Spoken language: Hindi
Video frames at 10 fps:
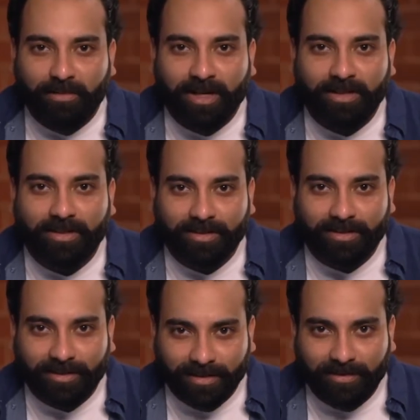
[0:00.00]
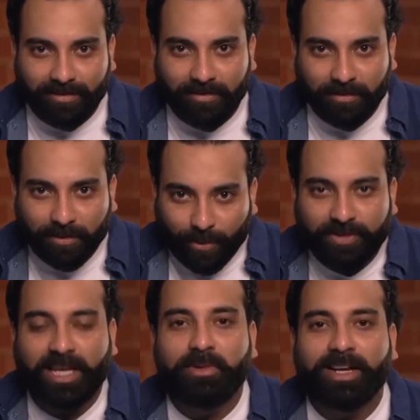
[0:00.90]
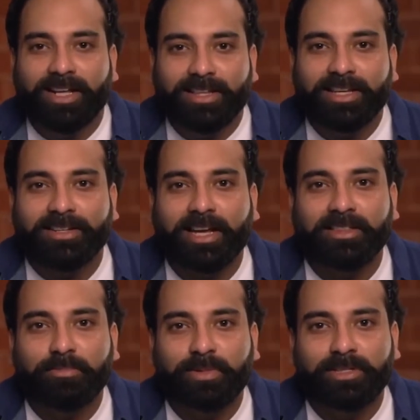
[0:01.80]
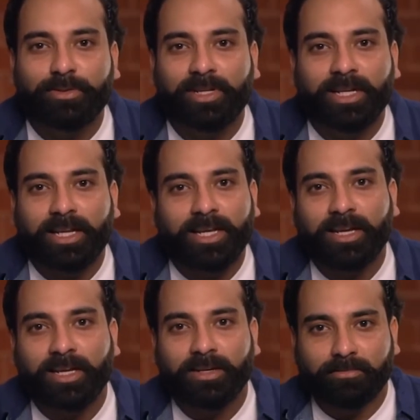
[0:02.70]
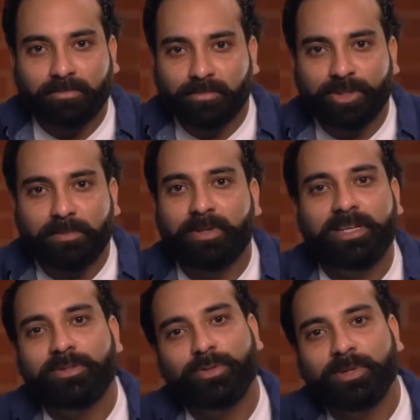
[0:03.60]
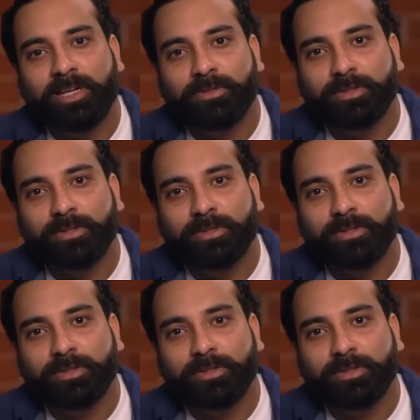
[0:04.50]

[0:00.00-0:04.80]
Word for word: बार उस टाइम भी लगा था कि शायद निप्पल जरूर निकल जाएगी अगर मुझे पिन चुप गई हो